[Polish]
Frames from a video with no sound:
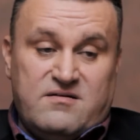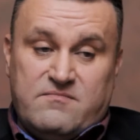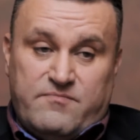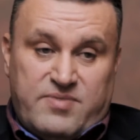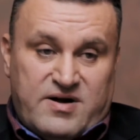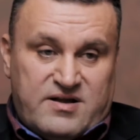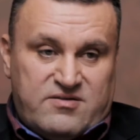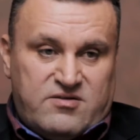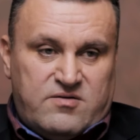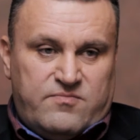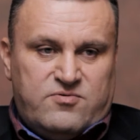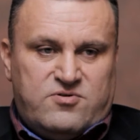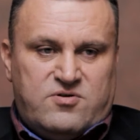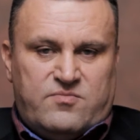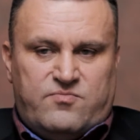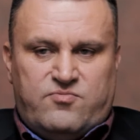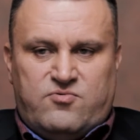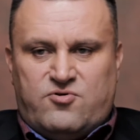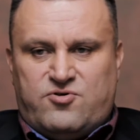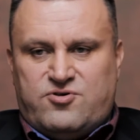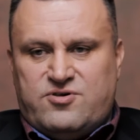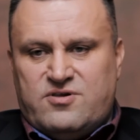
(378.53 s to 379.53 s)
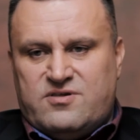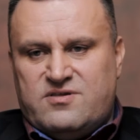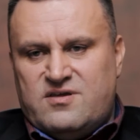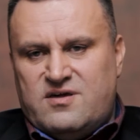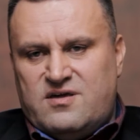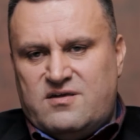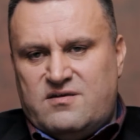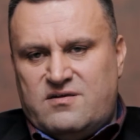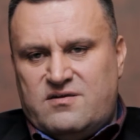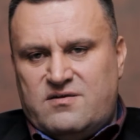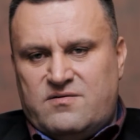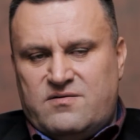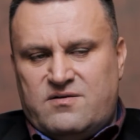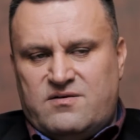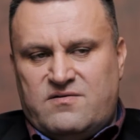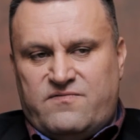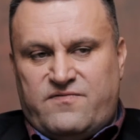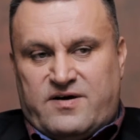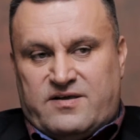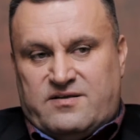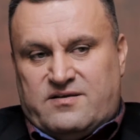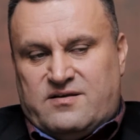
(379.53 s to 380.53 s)
Bardzo by to było szczytne i,
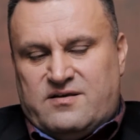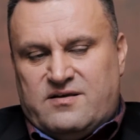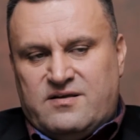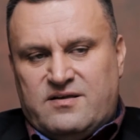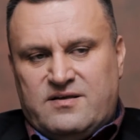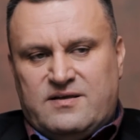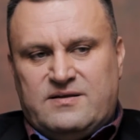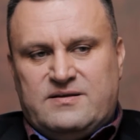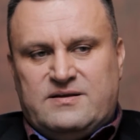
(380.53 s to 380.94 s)
i fajne